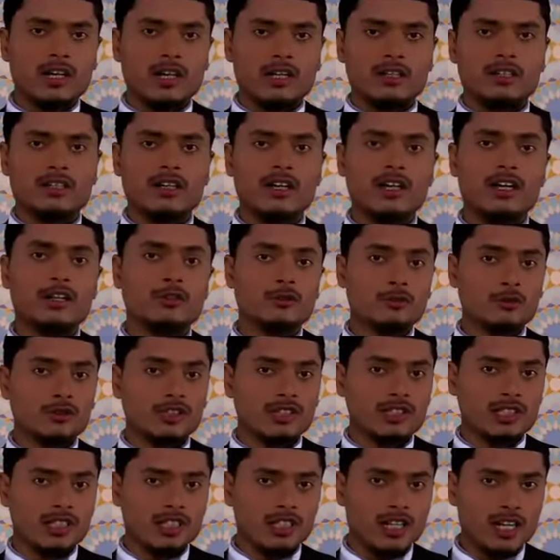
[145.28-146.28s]
अल्लाह
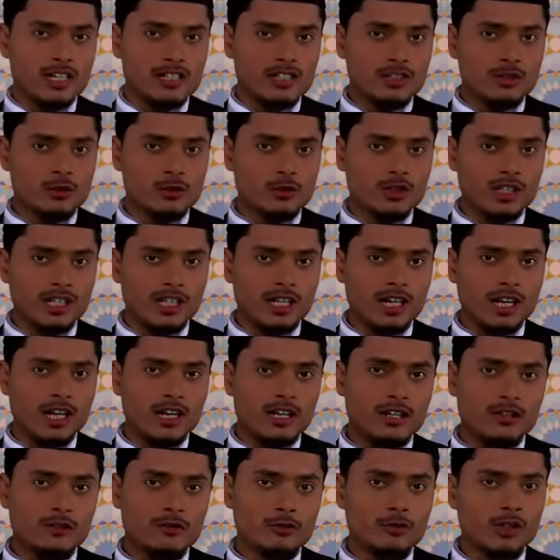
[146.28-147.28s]
उनसे राज़ी हो गया
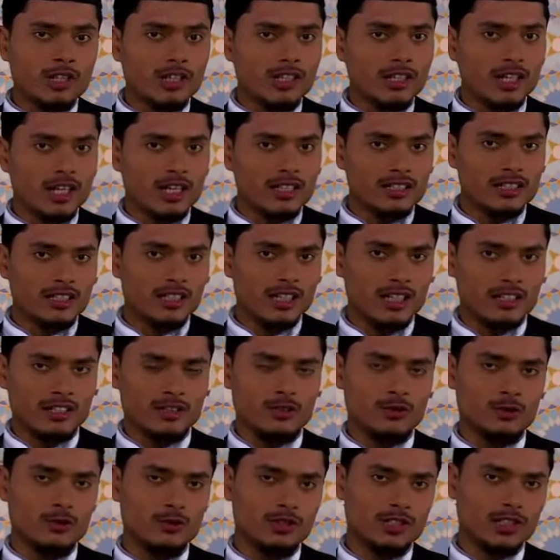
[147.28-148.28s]
वो अल्लाह से
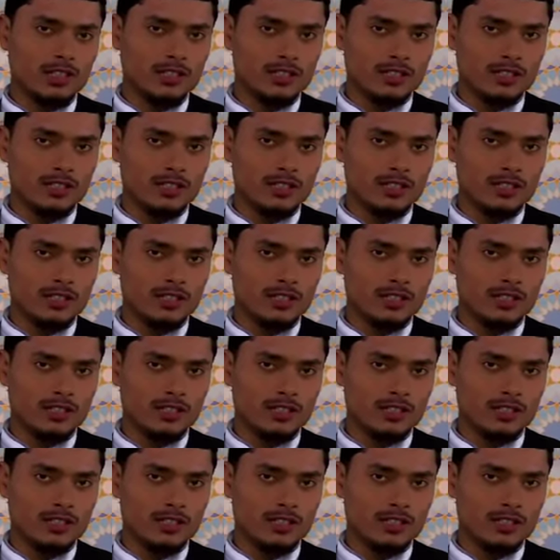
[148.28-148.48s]
राज़ी हो गए